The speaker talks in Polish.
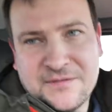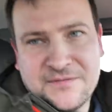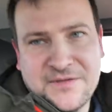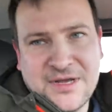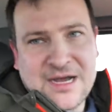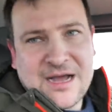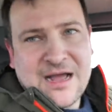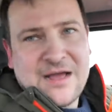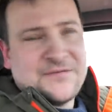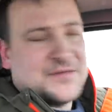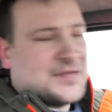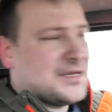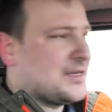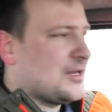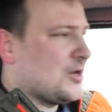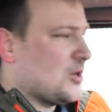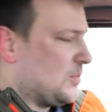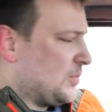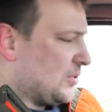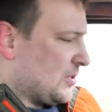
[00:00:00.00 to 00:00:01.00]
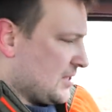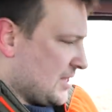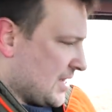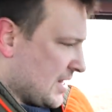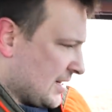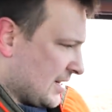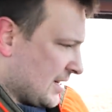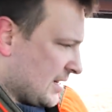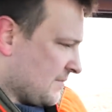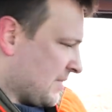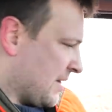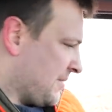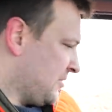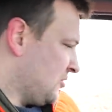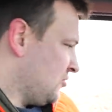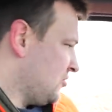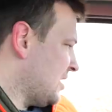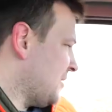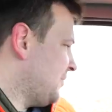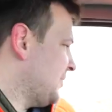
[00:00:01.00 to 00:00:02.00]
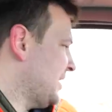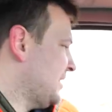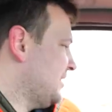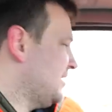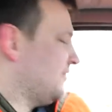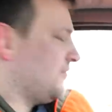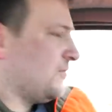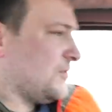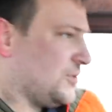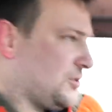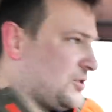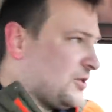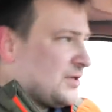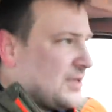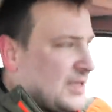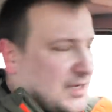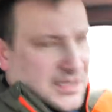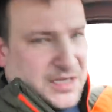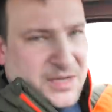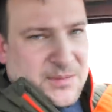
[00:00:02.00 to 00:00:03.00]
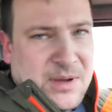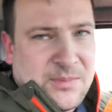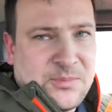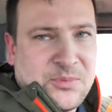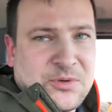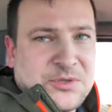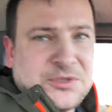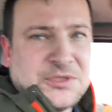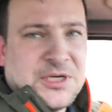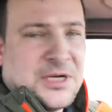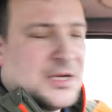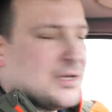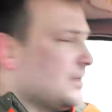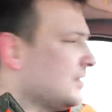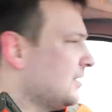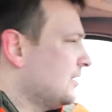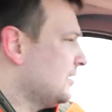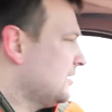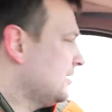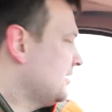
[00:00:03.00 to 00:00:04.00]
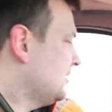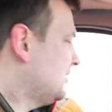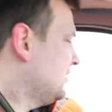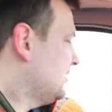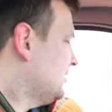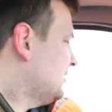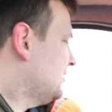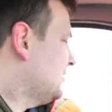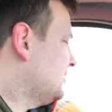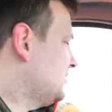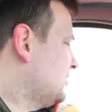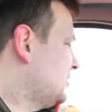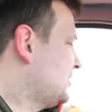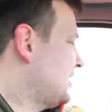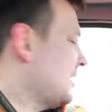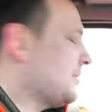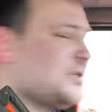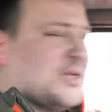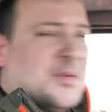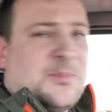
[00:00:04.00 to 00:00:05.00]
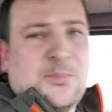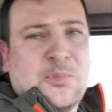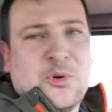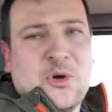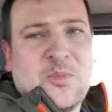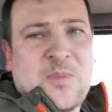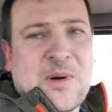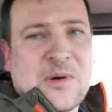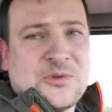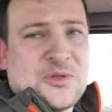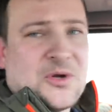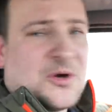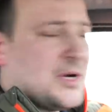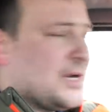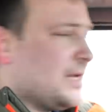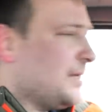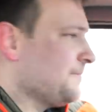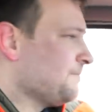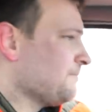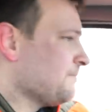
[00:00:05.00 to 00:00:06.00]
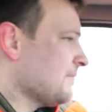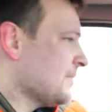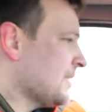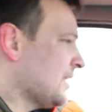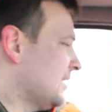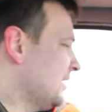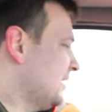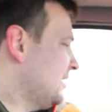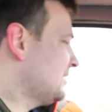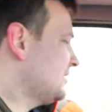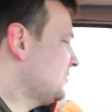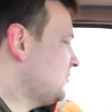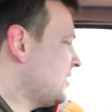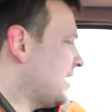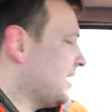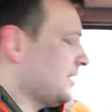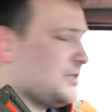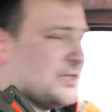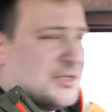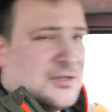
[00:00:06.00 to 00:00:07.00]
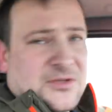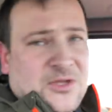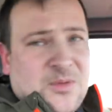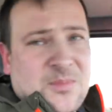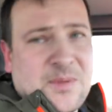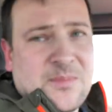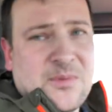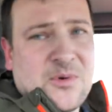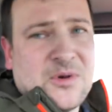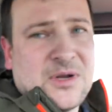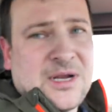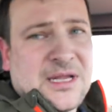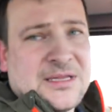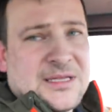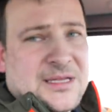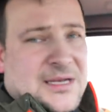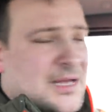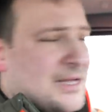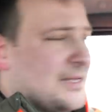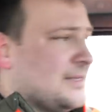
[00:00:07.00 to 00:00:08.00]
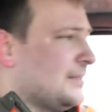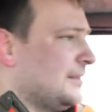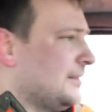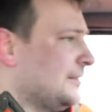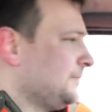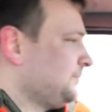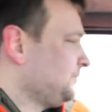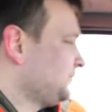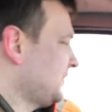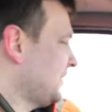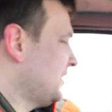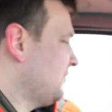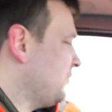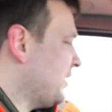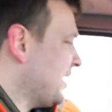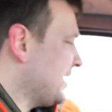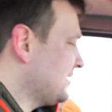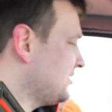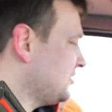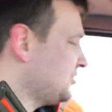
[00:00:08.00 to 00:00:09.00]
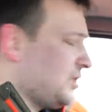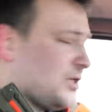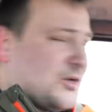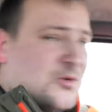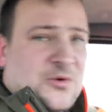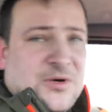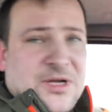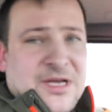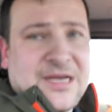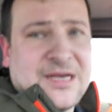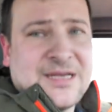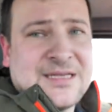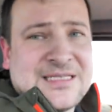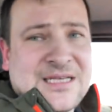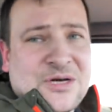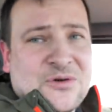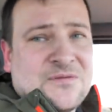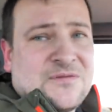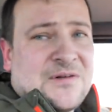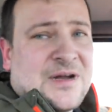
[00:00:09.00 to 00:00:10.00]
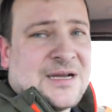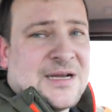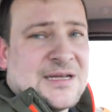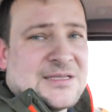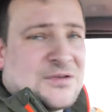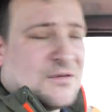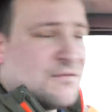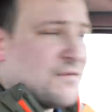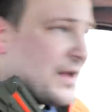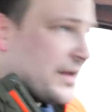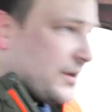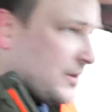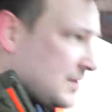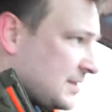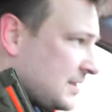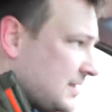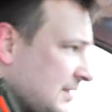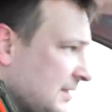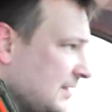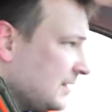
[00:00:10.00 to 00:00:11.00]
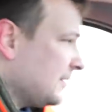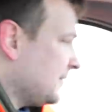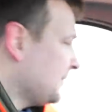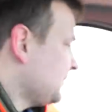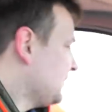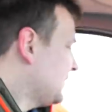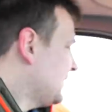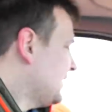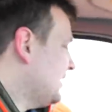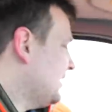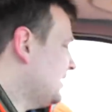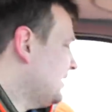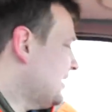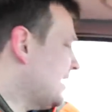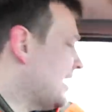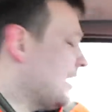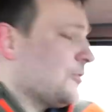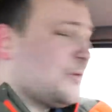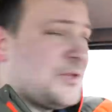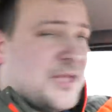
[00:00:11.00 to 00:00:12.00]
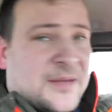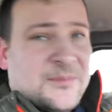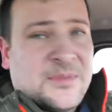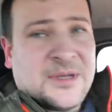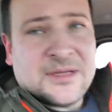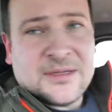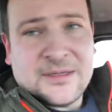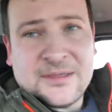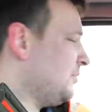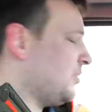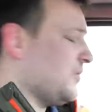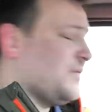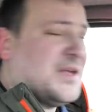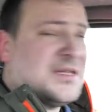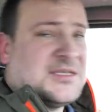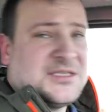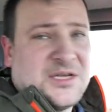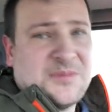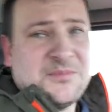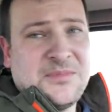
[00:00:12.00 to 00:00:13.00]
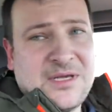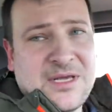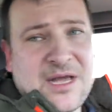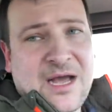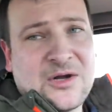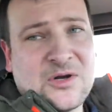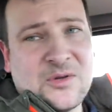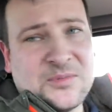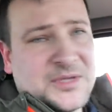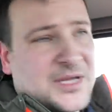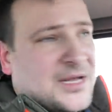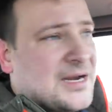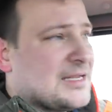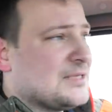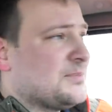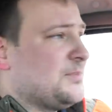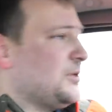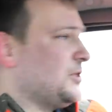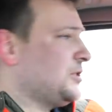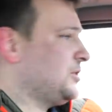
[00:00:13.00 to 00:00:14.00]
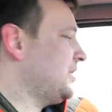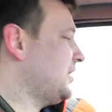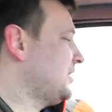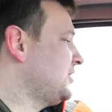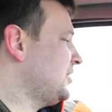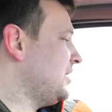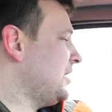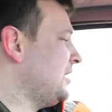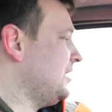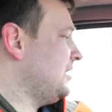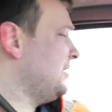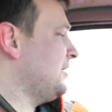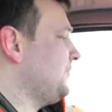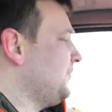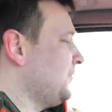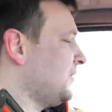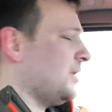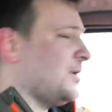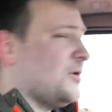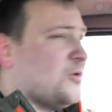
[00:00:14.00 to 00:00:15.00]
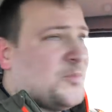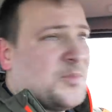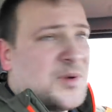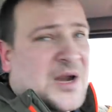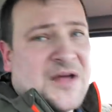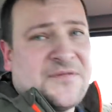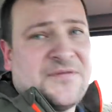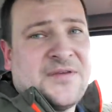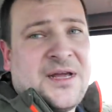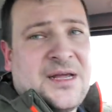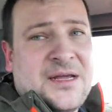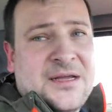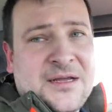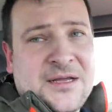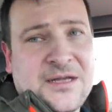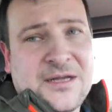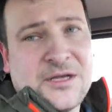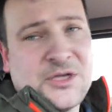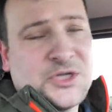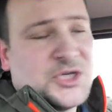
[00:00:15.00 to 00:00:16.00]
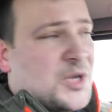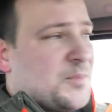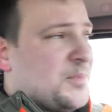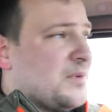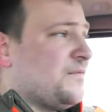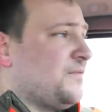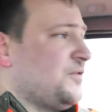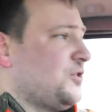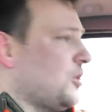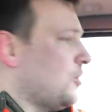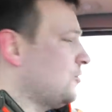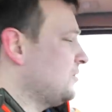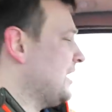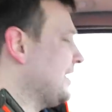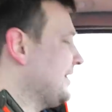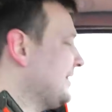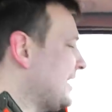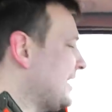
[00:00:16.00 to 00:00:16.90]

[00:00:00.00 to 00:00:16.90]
Wjechałem w takiego polniaka, mamy tu napędy włączone, chyba pójdzie. Chociaż tam się pulpał trochę. Słuchajcie, no to by było na tyle. Bardzo dziękuję za uwagę, cofając autem powiedzcie mi, jaką teraz byście chcieli e, uprawę, żebym wziął na